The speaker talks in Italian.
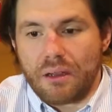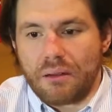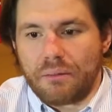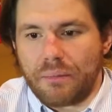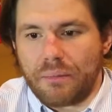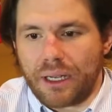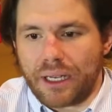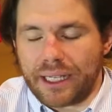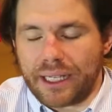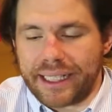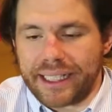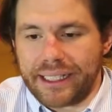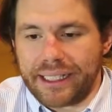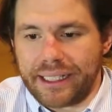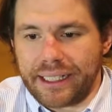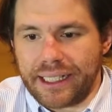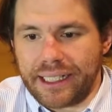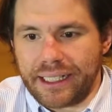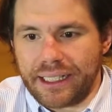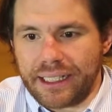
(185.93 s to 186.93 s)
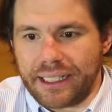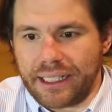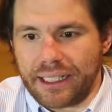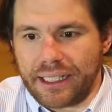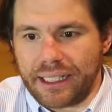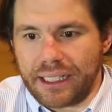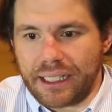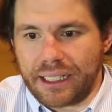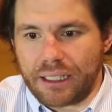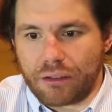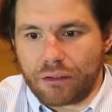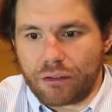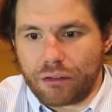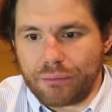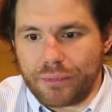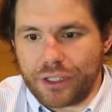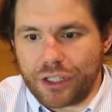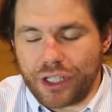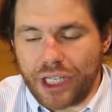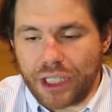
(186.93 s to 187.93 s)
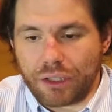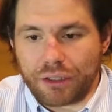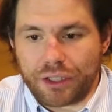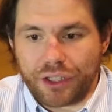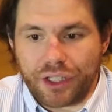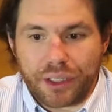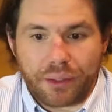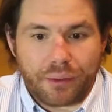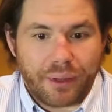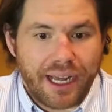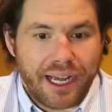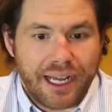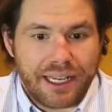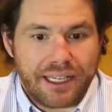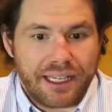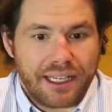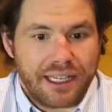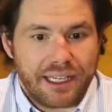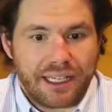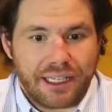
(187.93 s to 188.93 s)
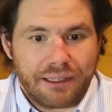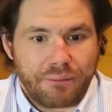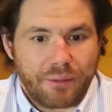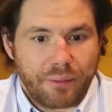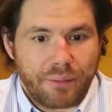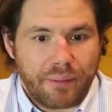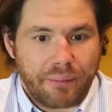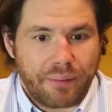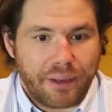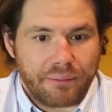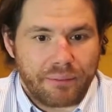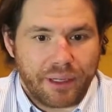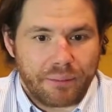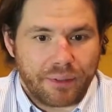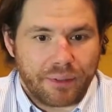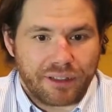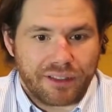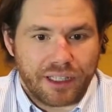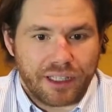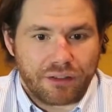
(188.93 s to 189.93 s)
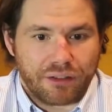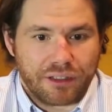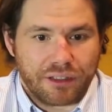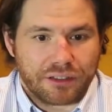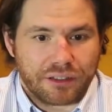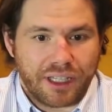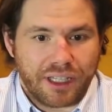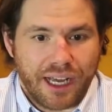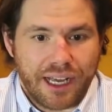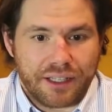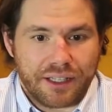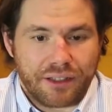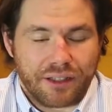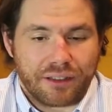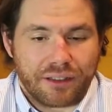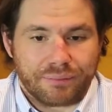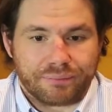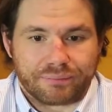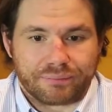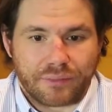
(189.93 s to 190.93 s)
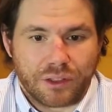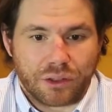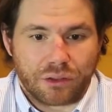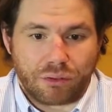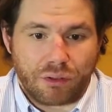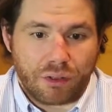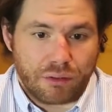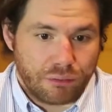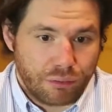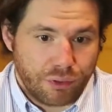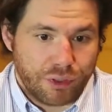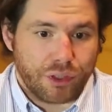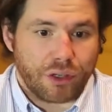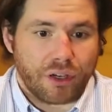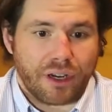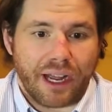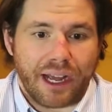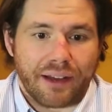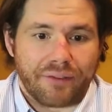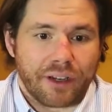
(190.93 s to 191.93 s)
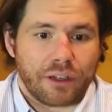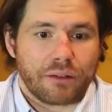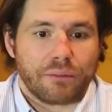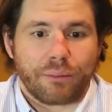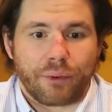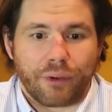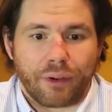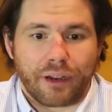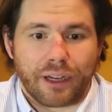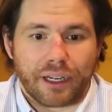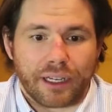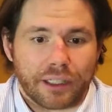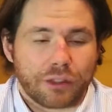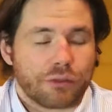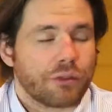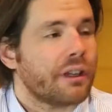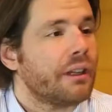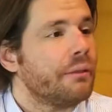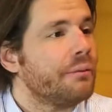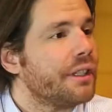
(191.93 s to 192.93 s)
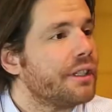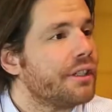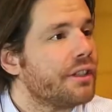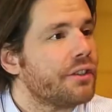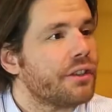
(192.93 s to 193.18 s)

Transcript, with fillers: Ma eh, ho cominciato a 5 anni, mio papà mi ha portato allo stadio, suo, lui giocava un po', anche i suoi amici